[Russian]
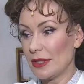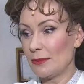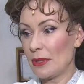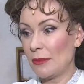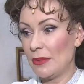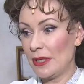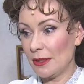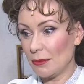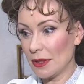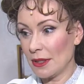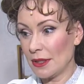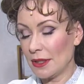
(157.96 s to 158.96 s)

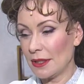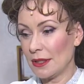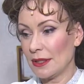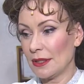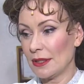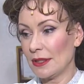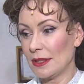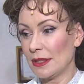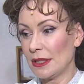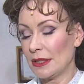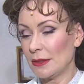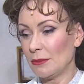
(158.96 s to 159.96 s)
проблема
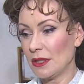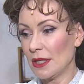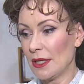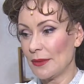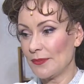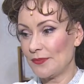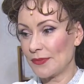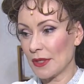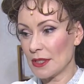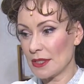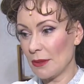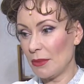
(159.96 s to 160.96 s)
э, – это была
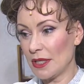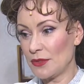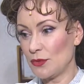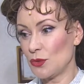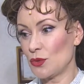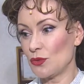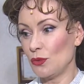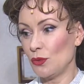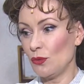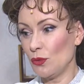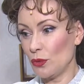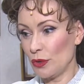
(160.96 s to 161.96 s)
собрать всю свою
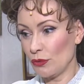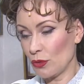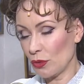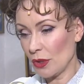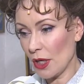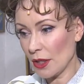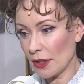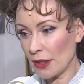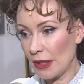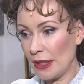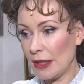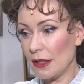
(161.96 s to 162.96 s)
волю в кулак
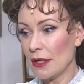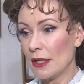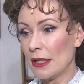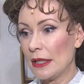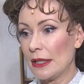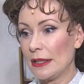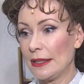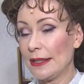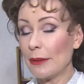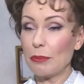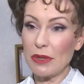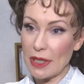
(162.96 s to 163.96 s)
и
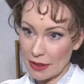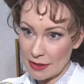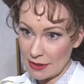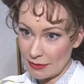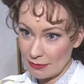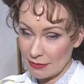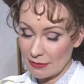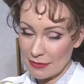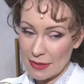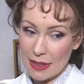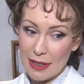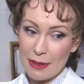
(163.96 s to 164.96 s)
не плакать
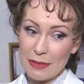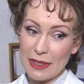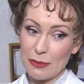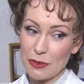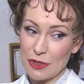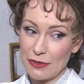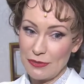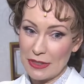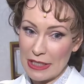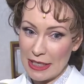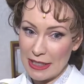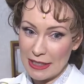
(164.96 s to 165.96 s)
потому что
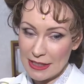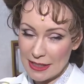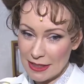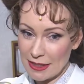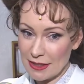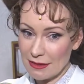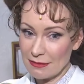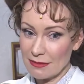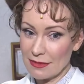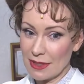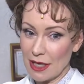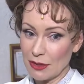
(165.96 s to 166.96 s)
финальная сцена,
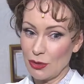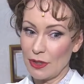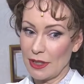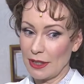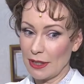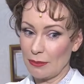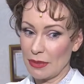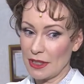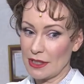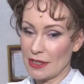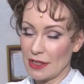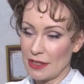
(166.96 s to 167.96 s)
как только я
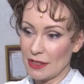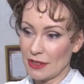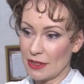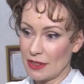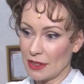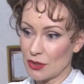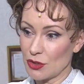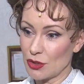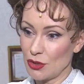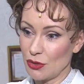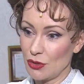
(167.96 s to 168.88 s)
произносила текст, что